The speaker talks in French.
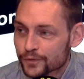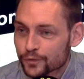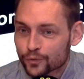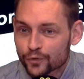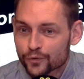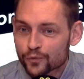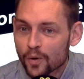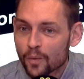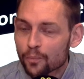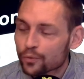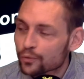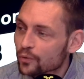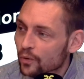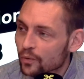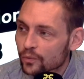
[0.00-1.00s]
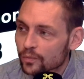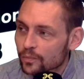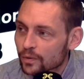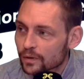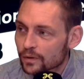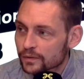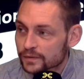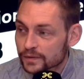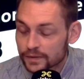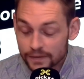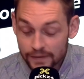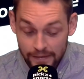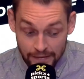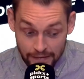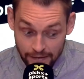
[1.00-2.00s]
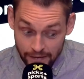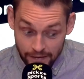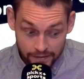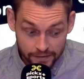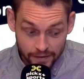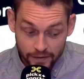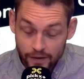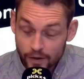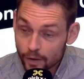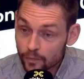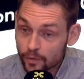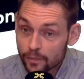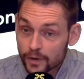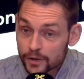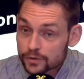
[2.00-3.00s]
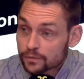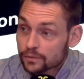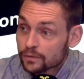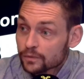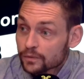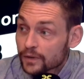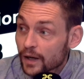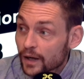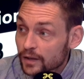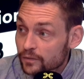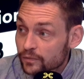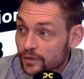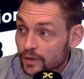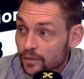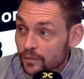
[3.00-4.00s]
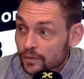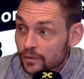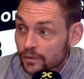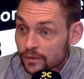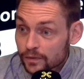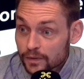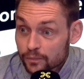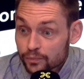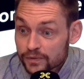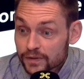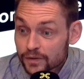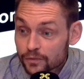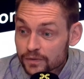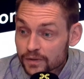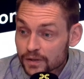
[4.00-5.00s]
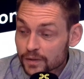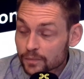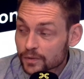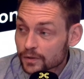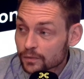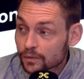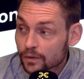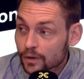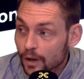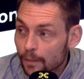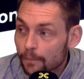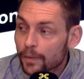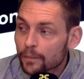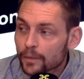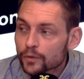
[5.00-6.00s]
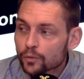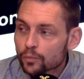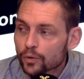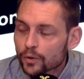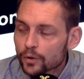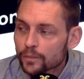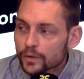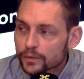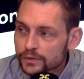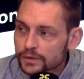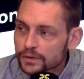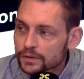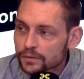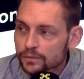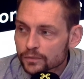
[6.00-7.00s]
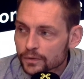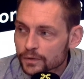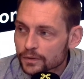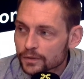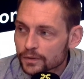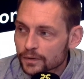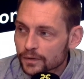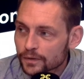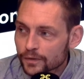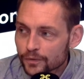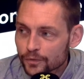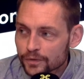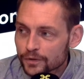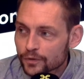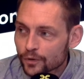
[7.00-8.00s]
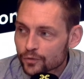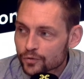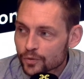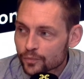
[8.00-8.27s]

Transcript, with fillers: les autres sont un peu dans l'ombre. C'est un énorme match, on, a hâte finalement. Euh, et puis ces deux équipes qui ont quand même pas mal de points communs aussi. Donc le leader du